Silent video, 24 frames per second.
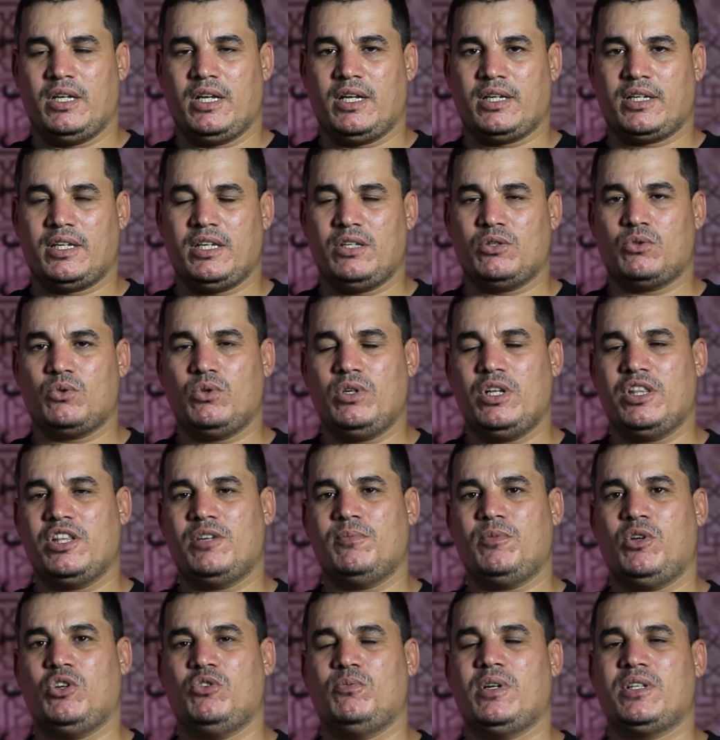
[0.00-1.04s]
اكيد كل هذه
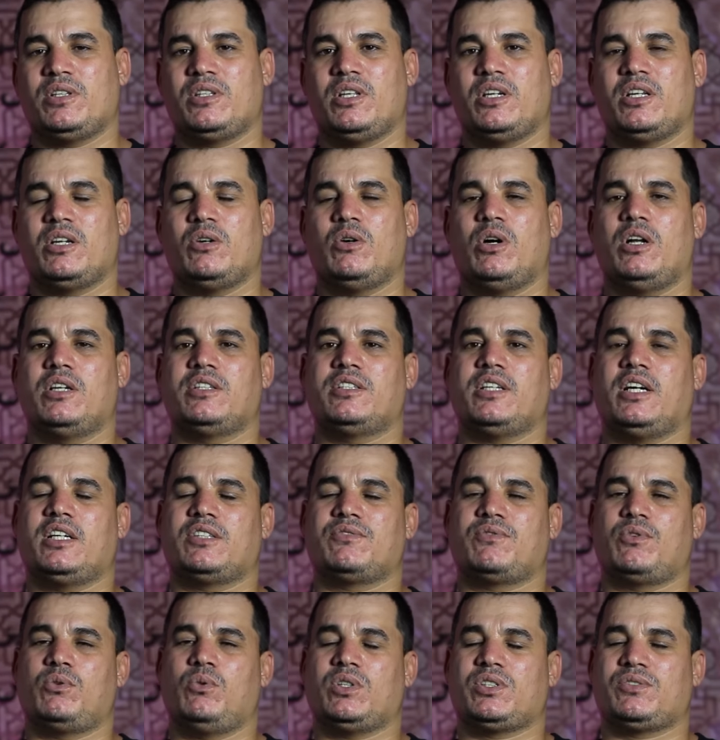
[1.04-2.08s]
المعلومات تلقوها لتحت
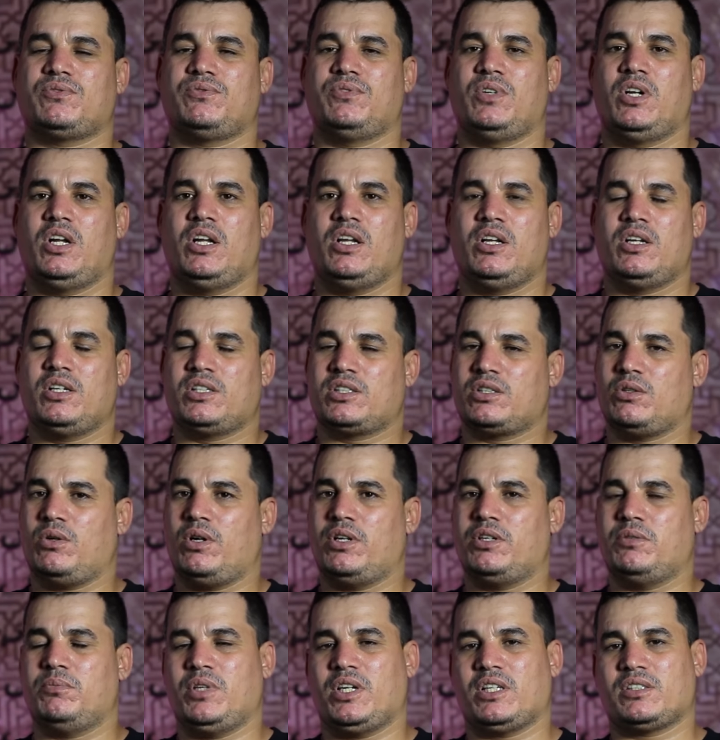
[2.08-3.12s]
في الوصف سواء
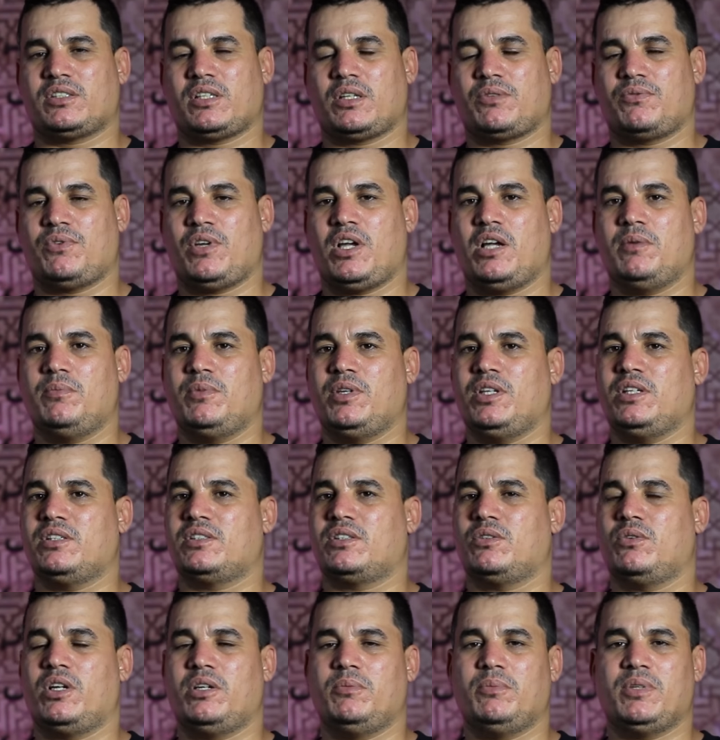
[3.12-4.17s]
منصه فهمني
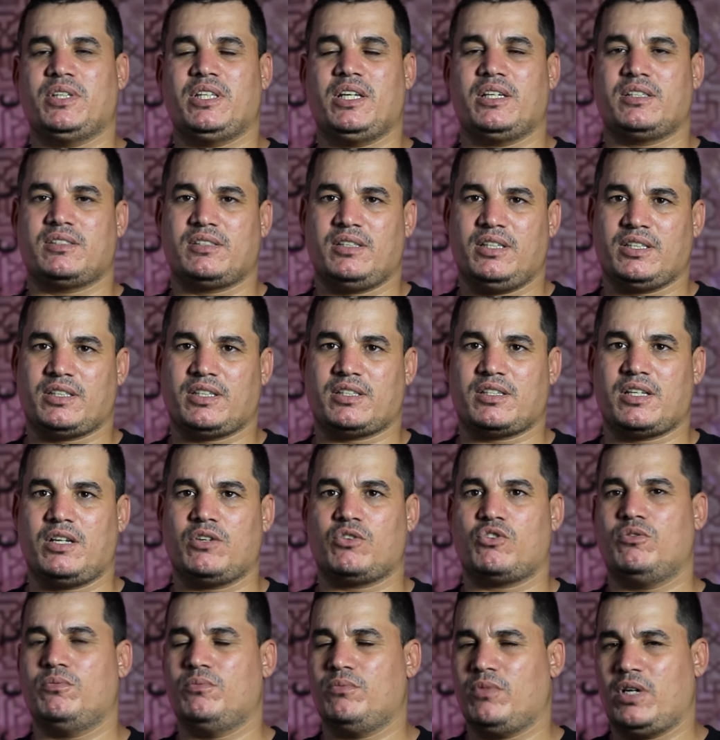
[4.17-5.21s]
سواء المدارس اللي اعطيتها
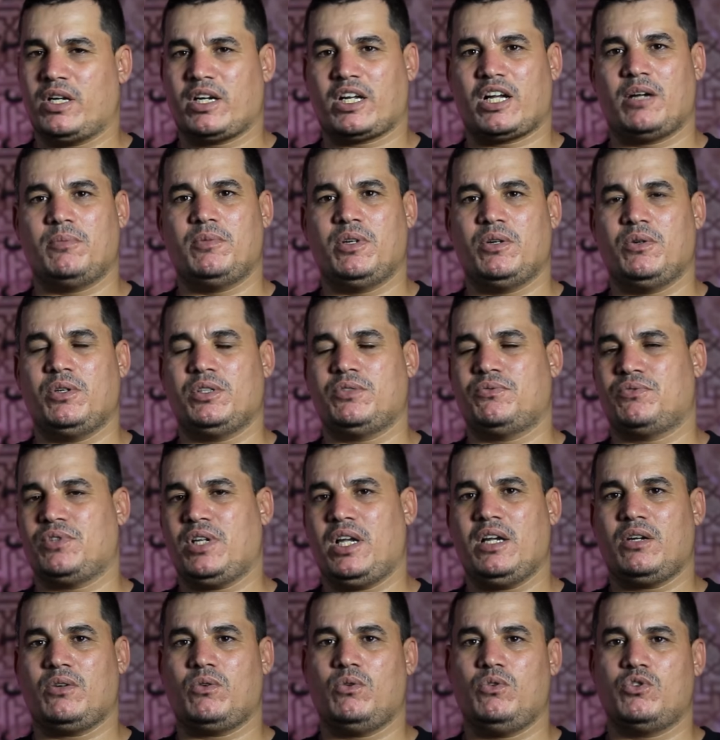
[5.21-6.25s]
لكم ارقام الهواتف
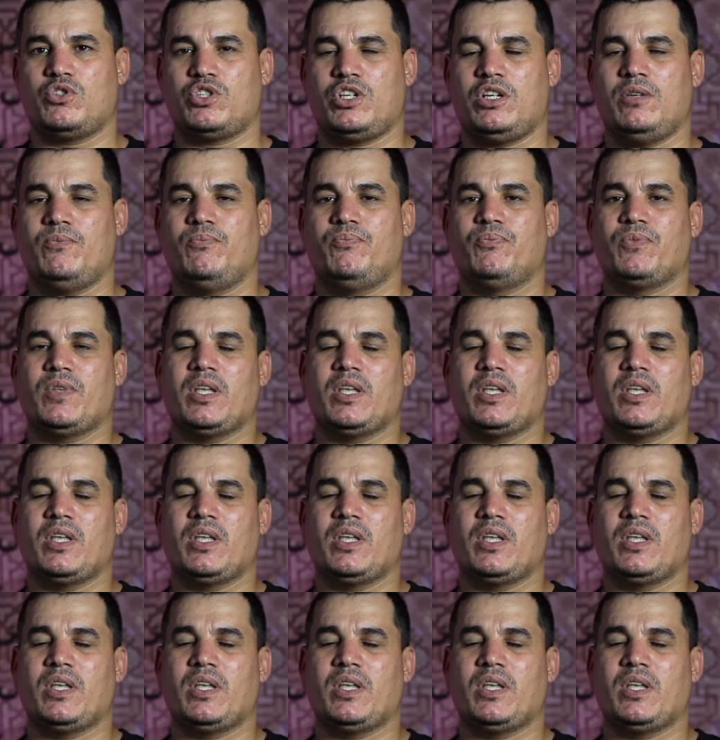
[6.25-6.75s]
تاعها كل شيء